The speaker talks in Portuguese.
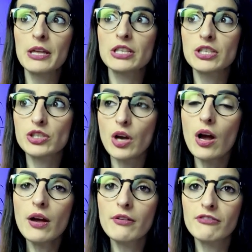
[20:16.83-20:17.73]
só
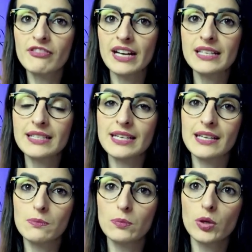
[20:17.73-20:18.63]
vai
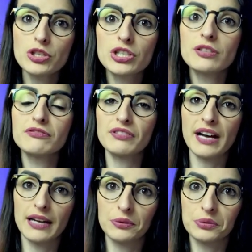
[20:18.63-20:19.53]
ser
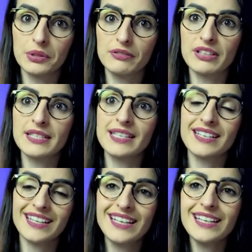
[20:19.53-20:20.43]
motivado e vai
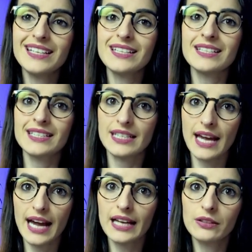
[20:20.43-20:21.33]
ser
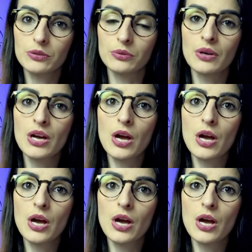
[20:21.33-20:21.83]
iniciado